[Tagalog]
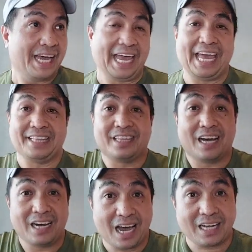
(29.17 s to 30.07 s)
And
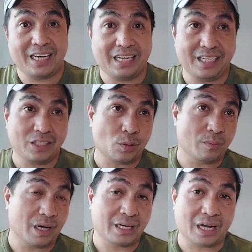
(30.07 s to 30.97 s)
uh, luckily,
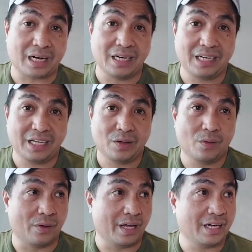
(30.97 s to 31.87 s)
nitong mga nakaraan
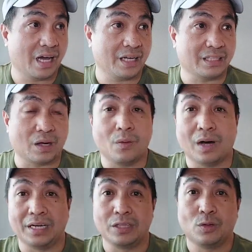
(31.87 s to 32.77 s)
linggo, eh nakita ko
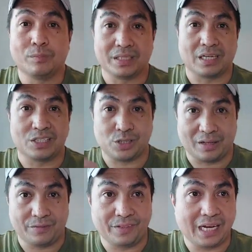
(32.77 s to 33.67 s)
nga nandun pa sa
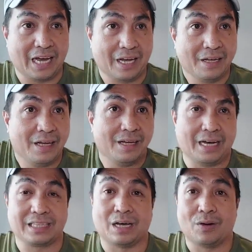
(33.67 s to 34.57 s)
shelf nila
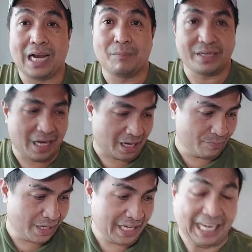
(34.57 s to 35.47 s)
at uh, wala pa
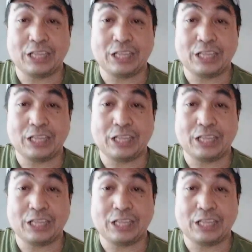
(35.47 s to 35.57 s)
nakakabili.